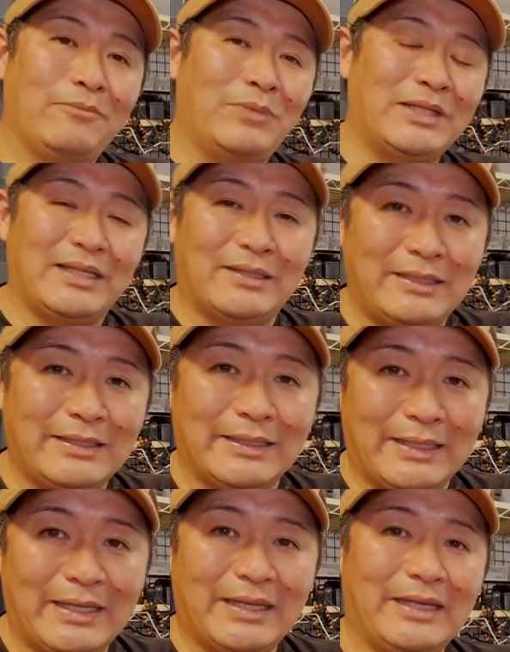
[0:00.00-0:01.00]
また何か
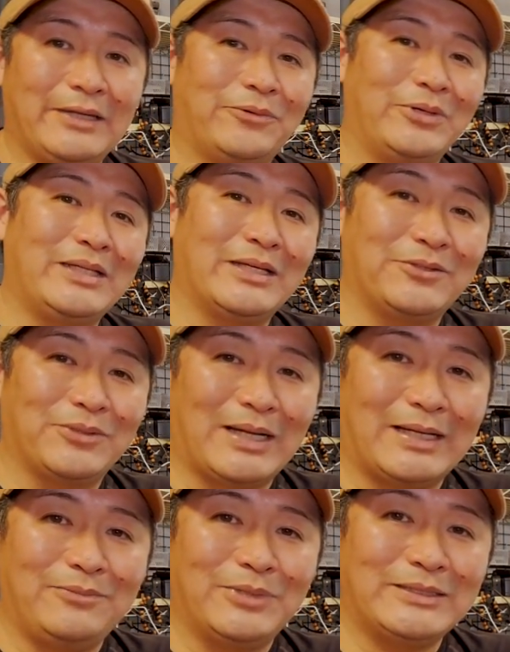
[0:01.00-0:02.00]
ね、えー、ご意見と
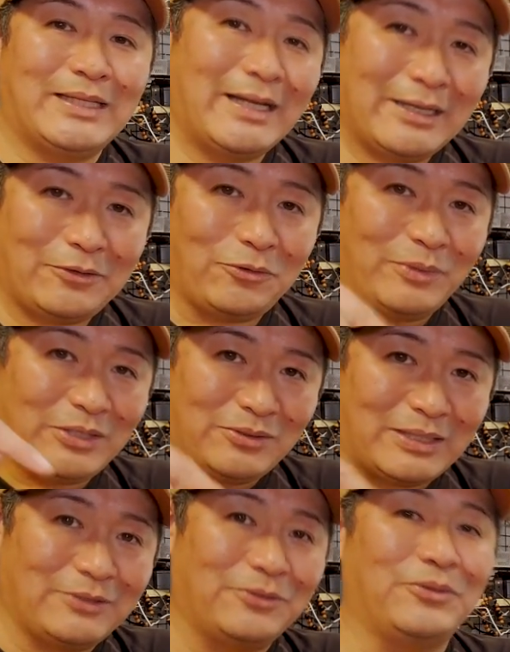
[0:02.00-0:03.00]
かありましたら、
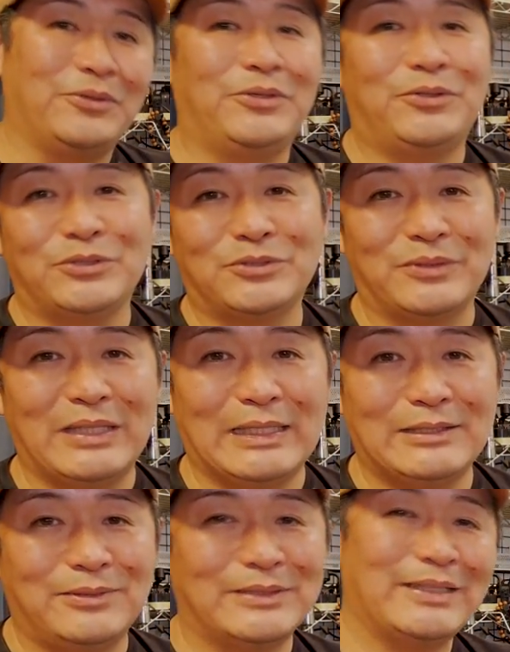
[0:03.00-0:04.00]
コメント欄の方よろしくお
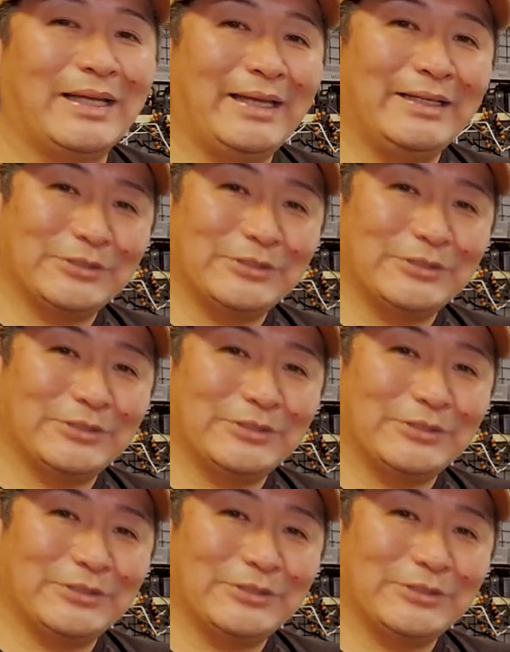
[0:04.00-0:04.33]
願いします。